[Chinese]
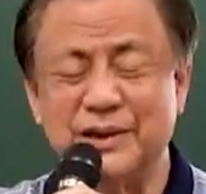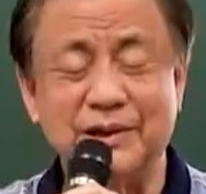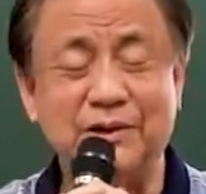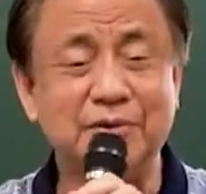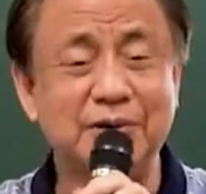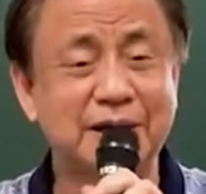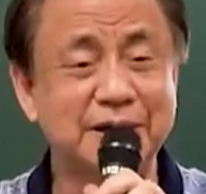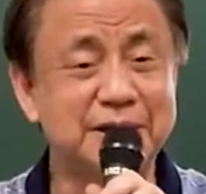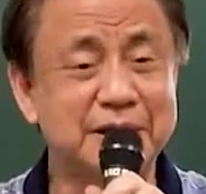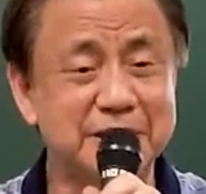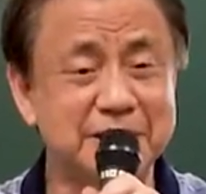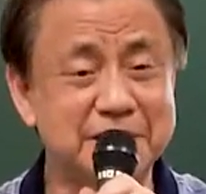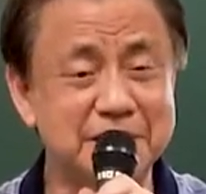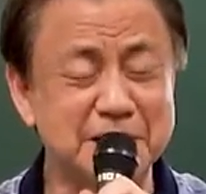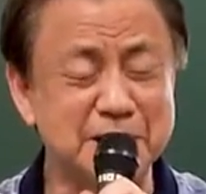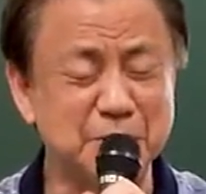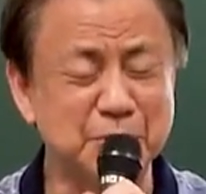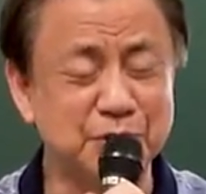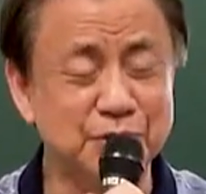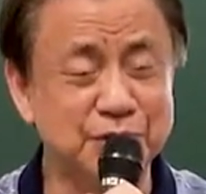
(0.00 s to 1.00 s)
我按你是
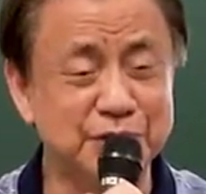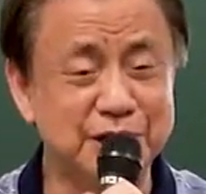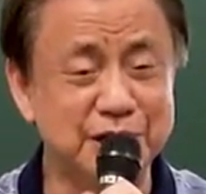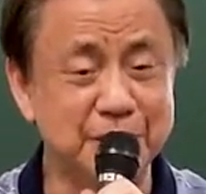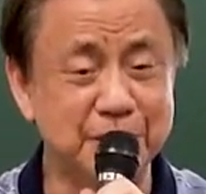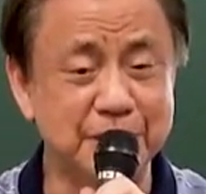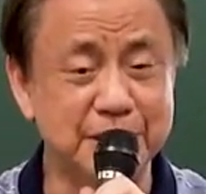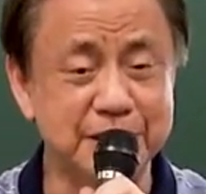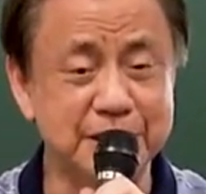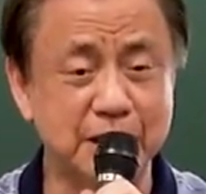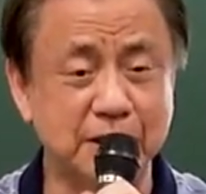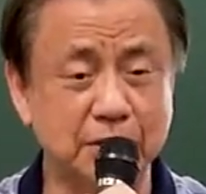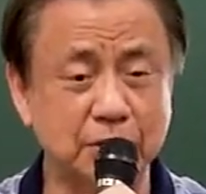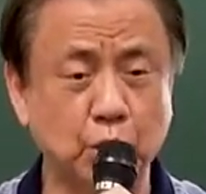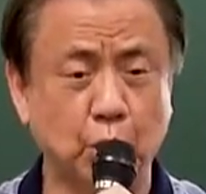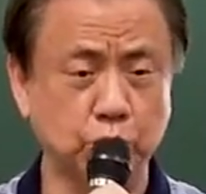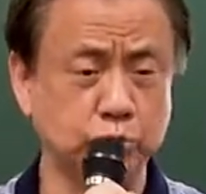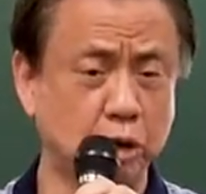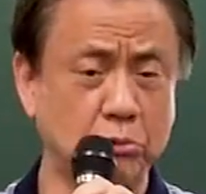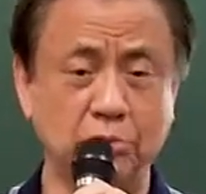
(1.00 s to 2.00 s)
什么问题没效？
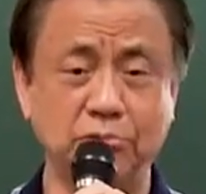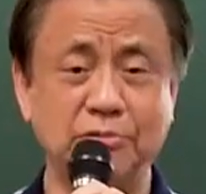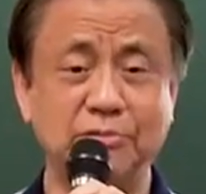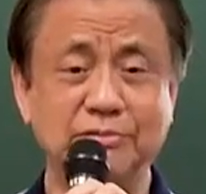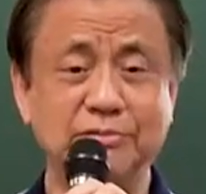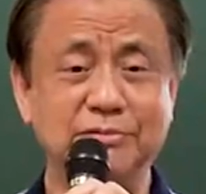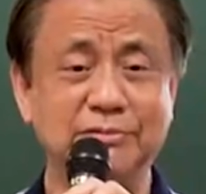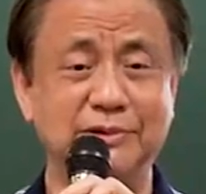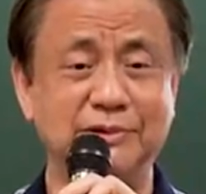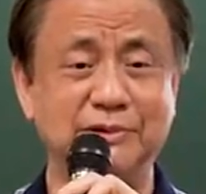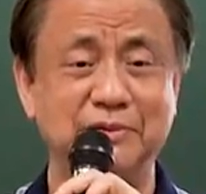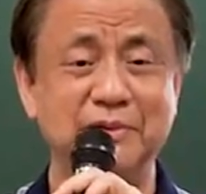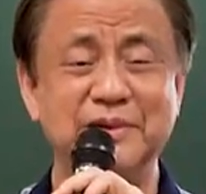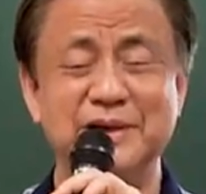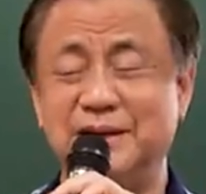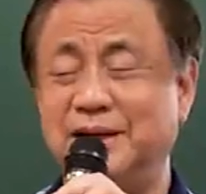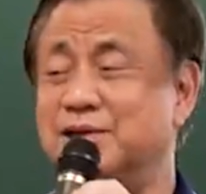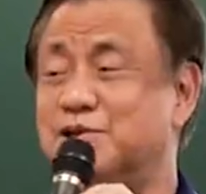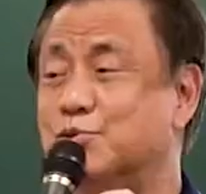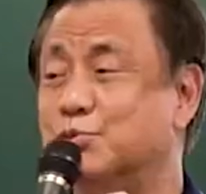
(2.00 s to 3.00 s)
头痛。哦，
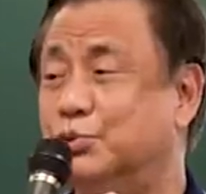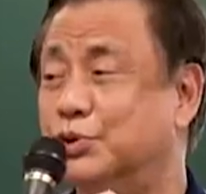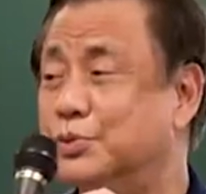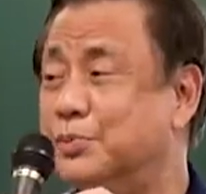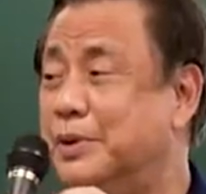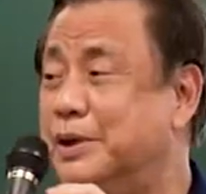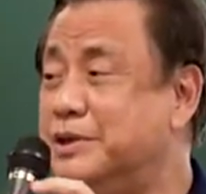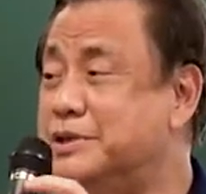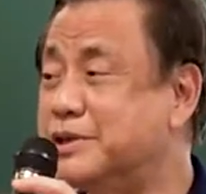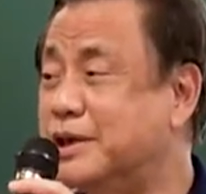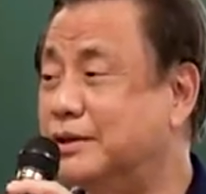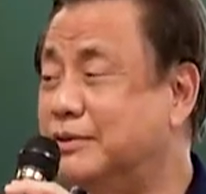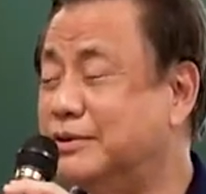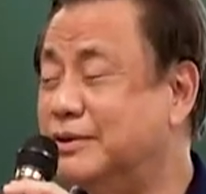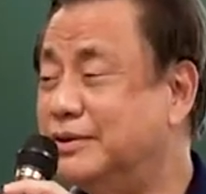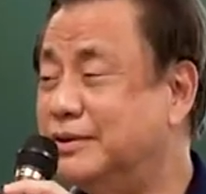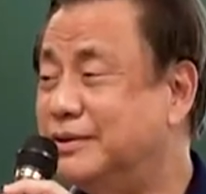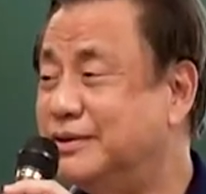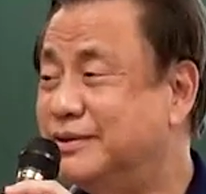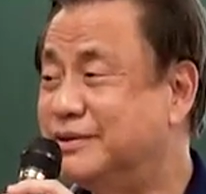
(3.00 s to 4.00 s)
他怎么会没效？
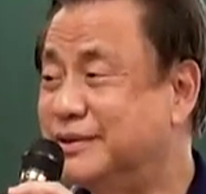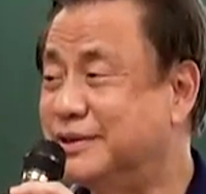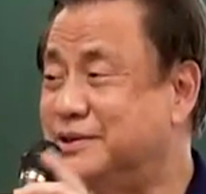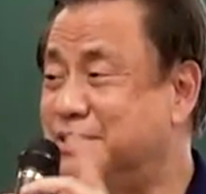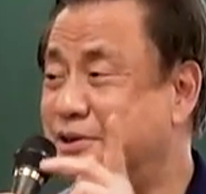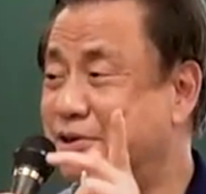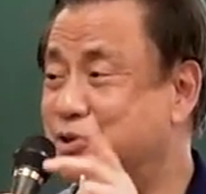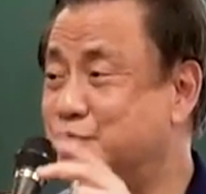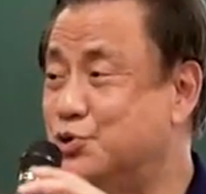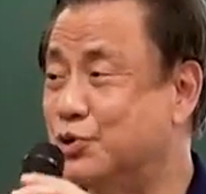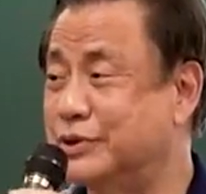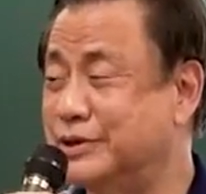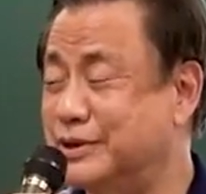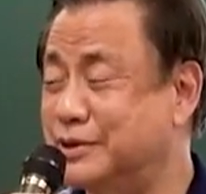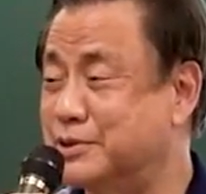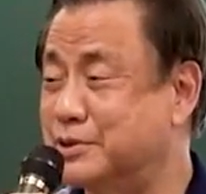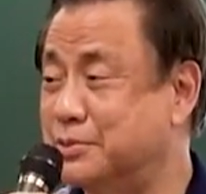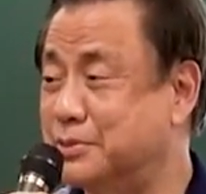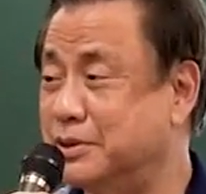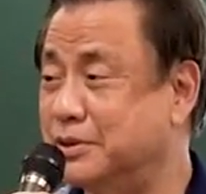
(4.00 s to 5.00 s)
他第二句话
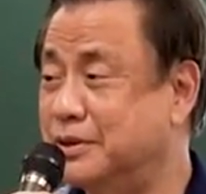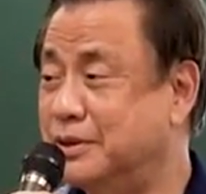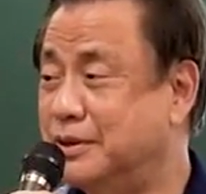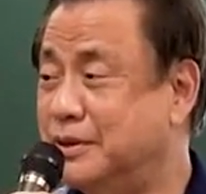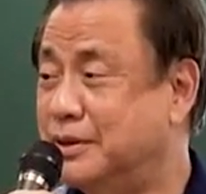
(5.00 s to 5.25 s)
讲什么？